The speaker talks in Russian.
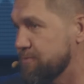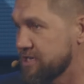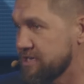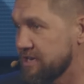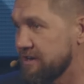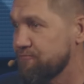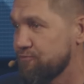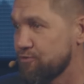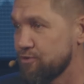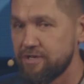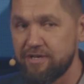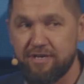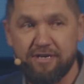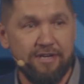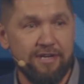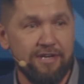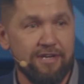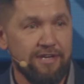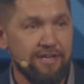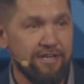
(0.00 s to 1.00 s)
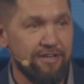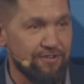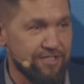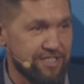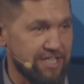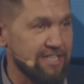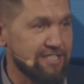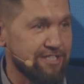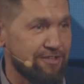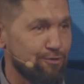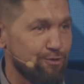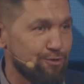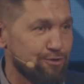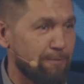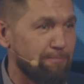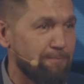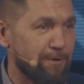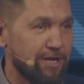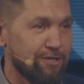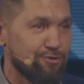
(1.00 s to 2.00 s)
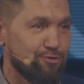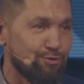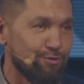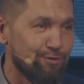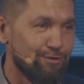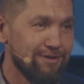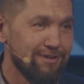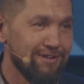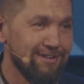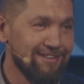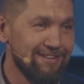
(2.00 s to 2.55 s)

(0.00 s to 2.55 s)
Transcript: микрофоны и вытаскивают аппаратуру.